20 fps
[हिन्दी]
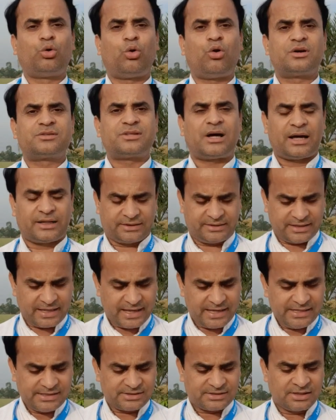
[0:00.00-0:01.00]

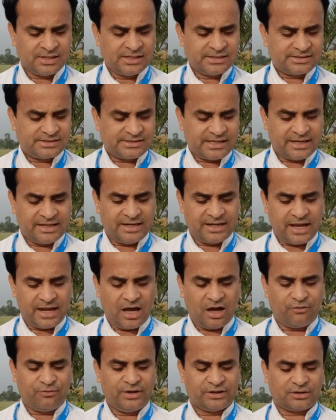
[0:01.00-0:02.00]
दो से
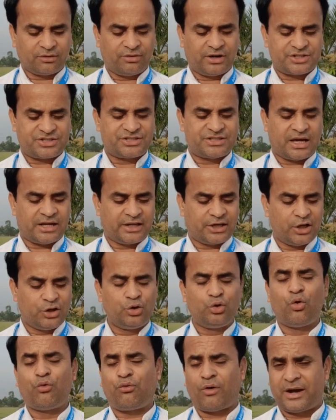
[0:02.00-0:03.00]
नया वित्त वर्ष यानी
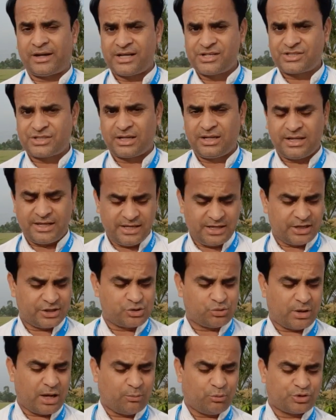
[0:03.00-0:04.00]
कि न्यू फाइनेंशियल
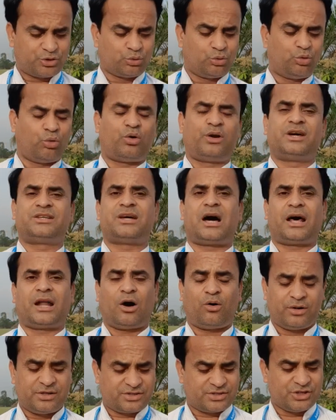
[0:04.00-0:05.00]
ईयर जो है वो शुरू होने जा
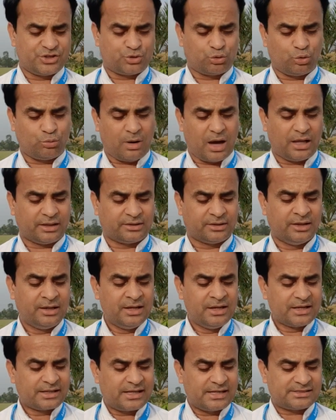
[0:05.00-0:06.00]
रहा है और इसकी शुरुआत
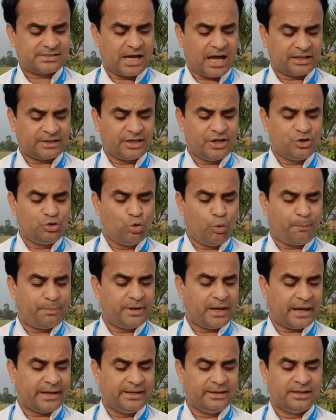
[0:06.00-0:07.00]
के साथ ही
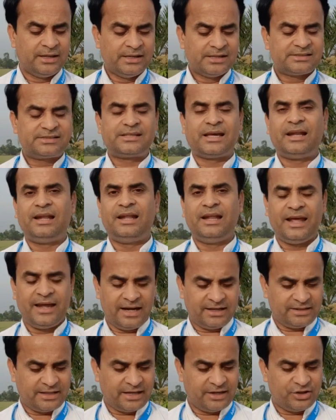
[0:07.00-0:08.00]
यूपीआई से
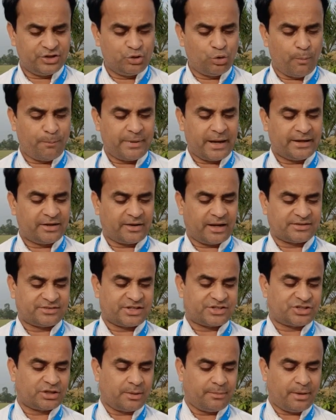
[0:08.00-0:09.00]
लेन देन यूपीआई
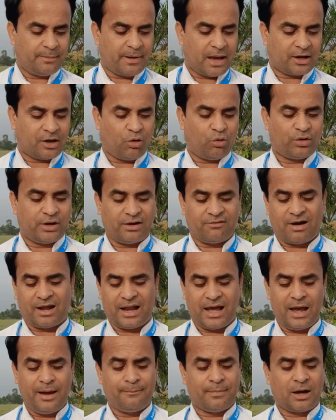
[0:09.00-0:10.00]
ट्रांजेक्शन भी महंगा होने
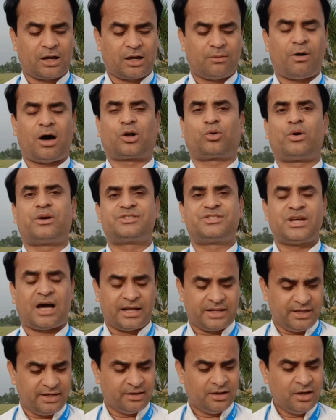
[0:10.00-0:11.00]
वाला मंगलवार को
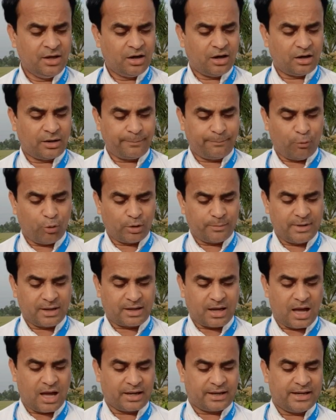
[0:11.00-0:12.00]
जारी रिपोर्ट
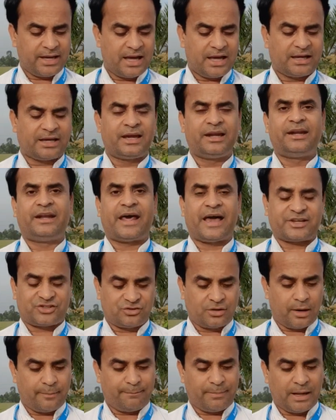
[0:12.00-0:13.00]
में कहा गया है कि
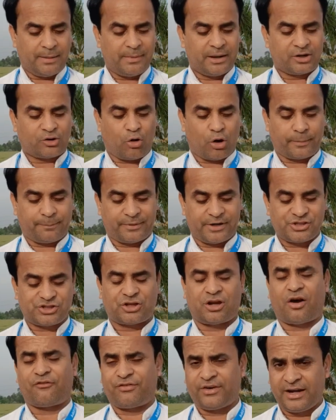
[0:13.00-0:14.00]
नेशनल पेमेंट
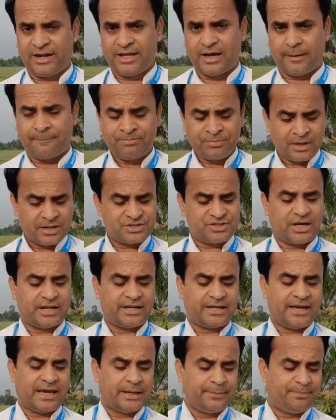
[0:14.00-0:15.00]
कॉरपोरेशन ऑफ इंडिया
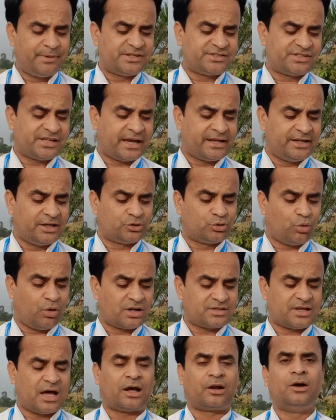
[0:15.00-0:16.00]
यानी कि एनपीसीआई ने
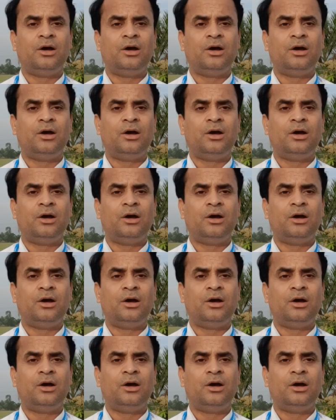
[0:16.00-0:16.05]
दो